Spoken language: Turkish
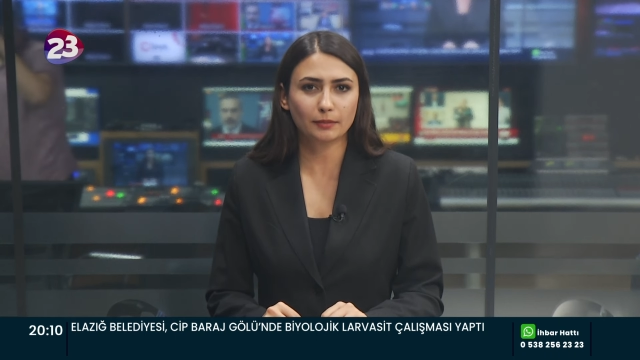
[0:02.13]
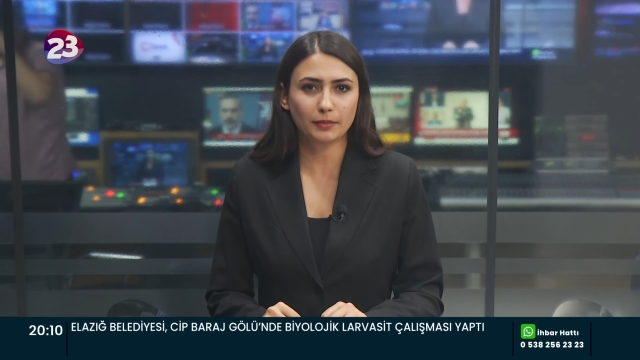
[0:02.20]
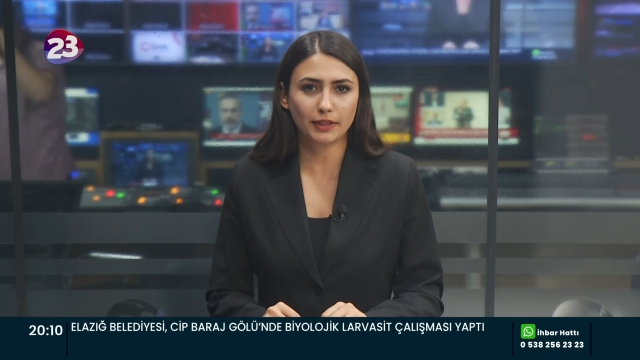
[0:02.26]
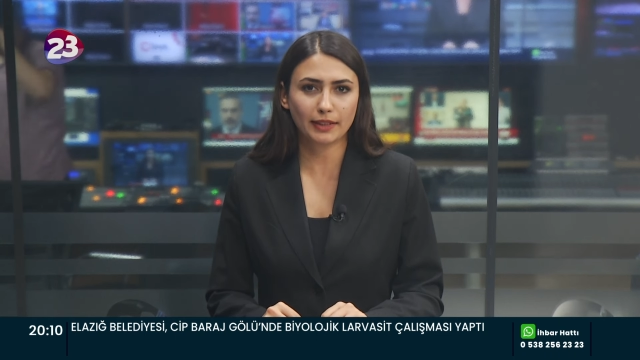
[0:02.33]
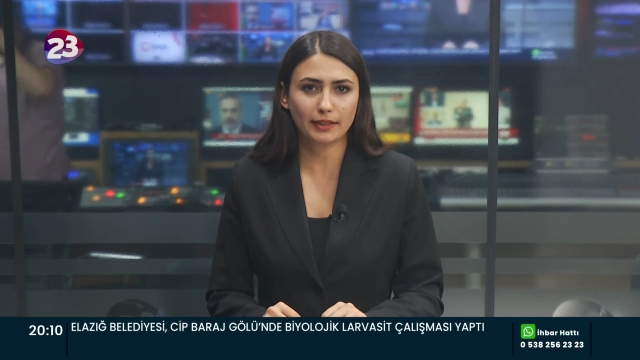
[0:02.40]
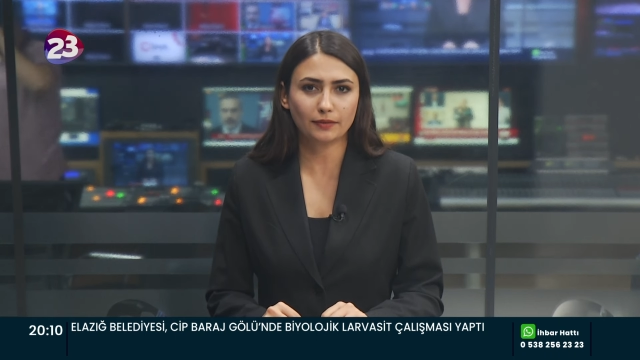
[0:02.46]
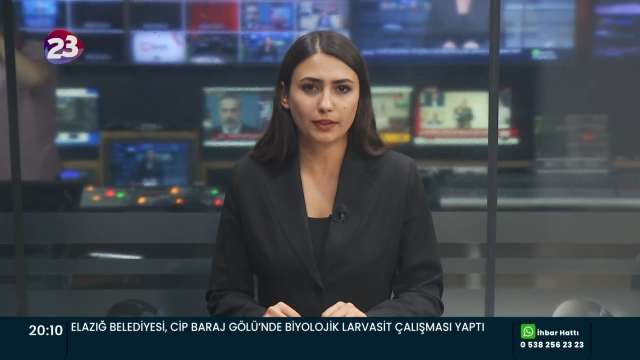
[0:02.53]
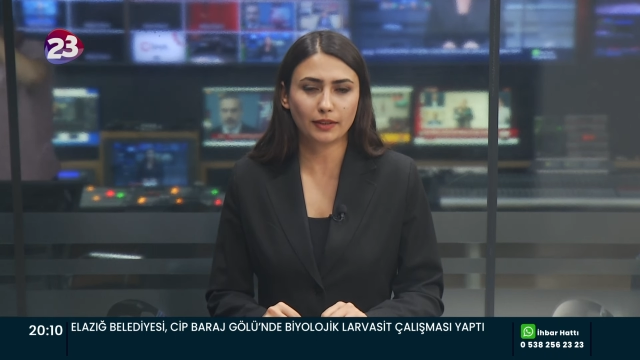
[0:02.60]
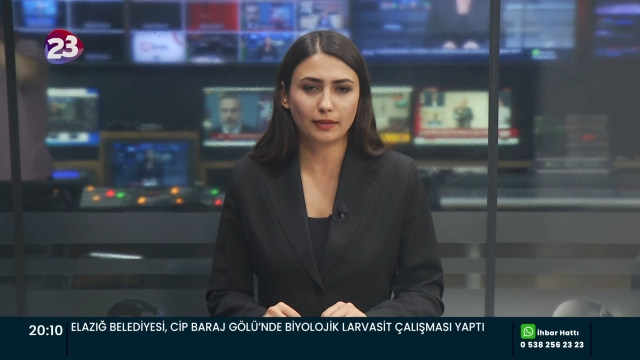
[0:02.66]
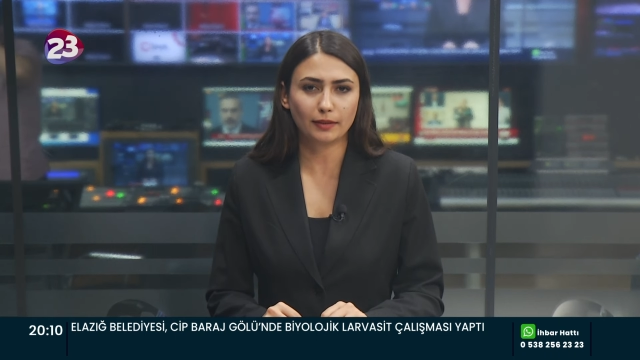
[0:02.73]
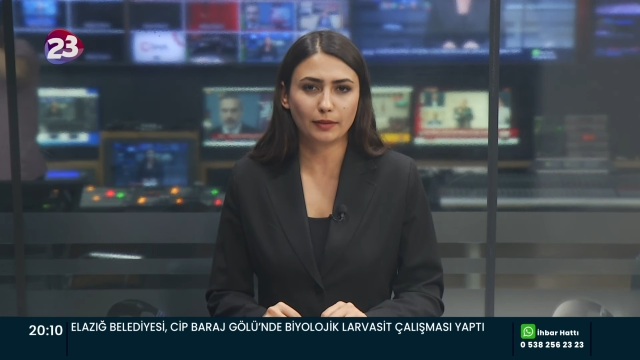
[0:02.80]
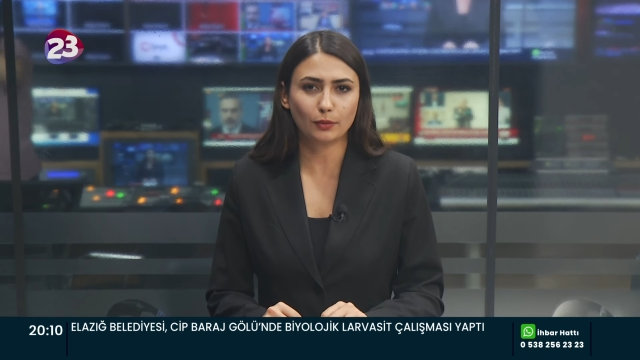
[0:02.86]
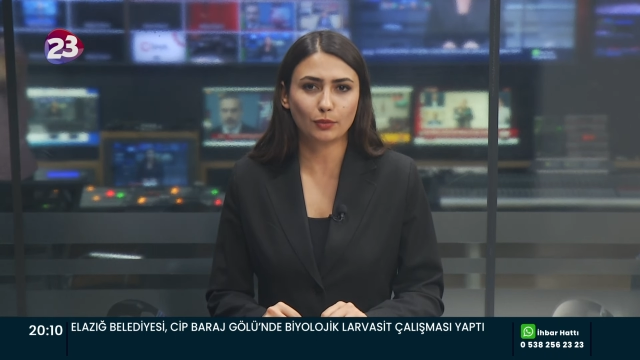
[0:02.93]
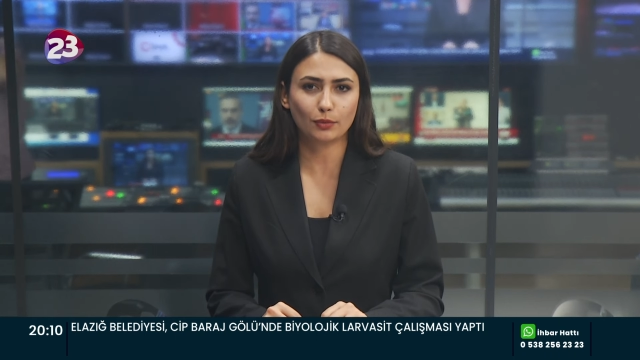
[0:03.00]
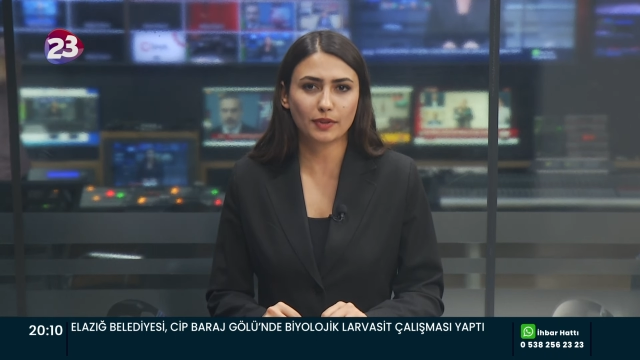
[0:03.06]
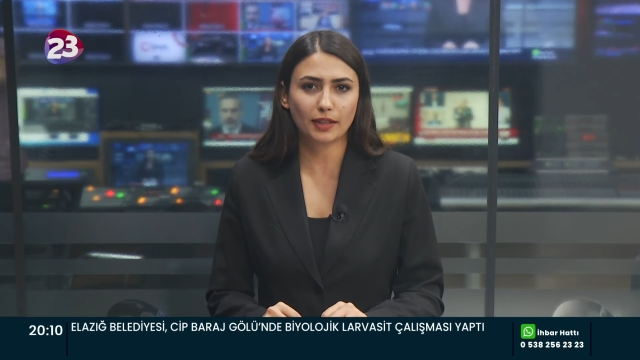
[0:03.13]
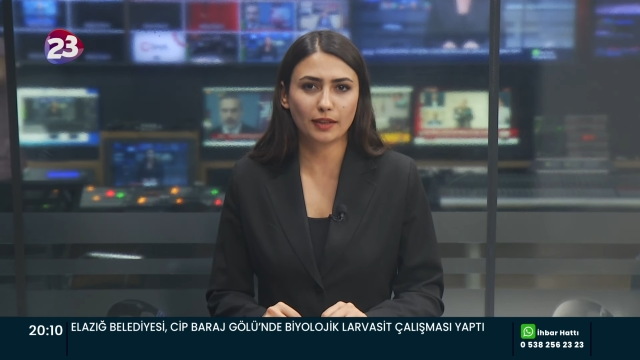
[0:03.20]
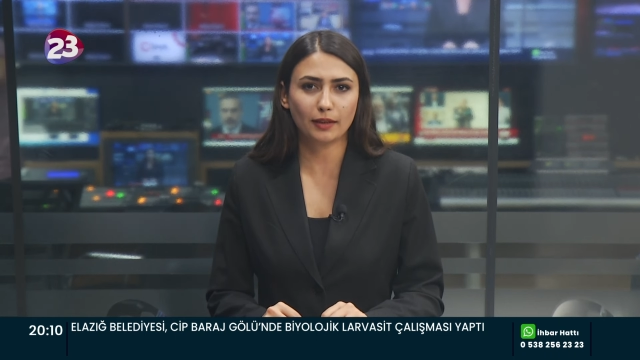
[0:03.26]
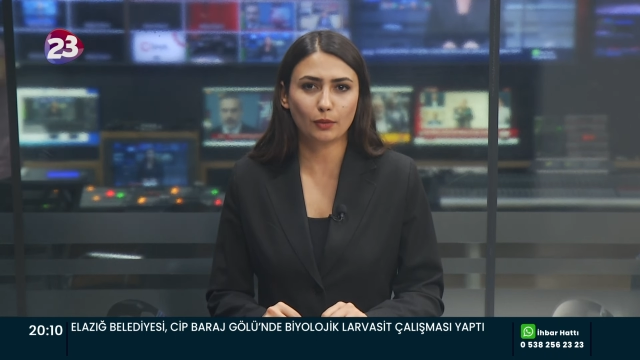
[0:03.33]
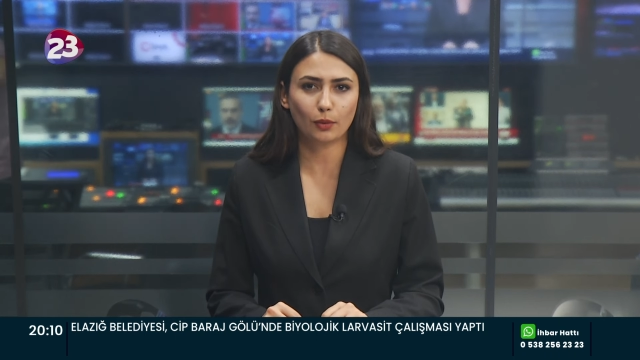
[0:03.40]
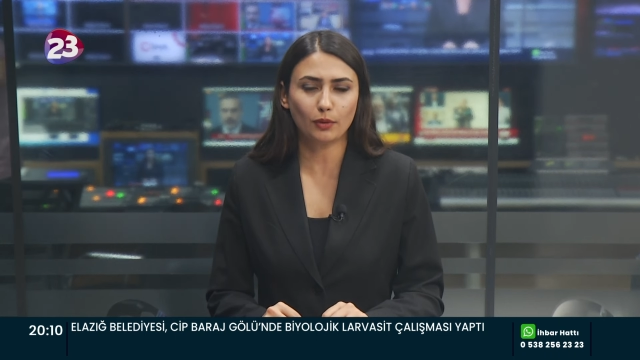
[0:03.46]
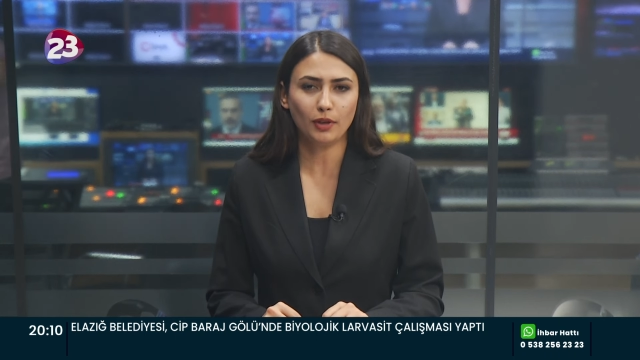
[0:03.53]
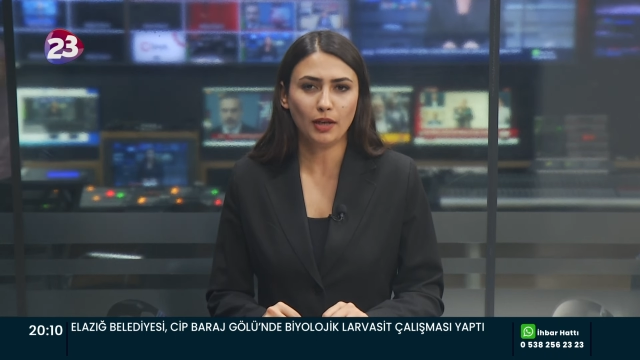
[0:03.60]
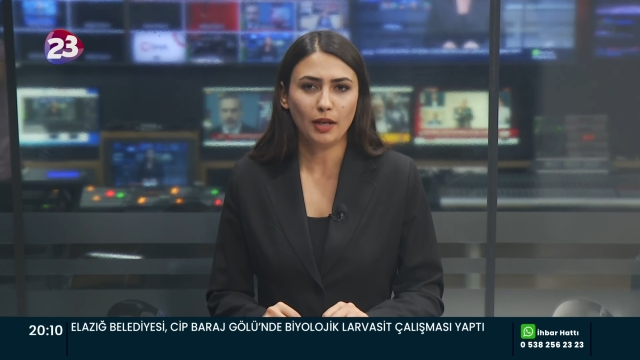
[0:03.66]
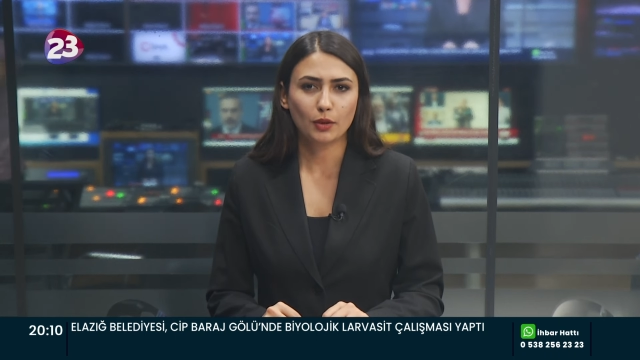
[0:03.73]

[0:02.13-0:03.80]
Milletvekili Gürsel Erol,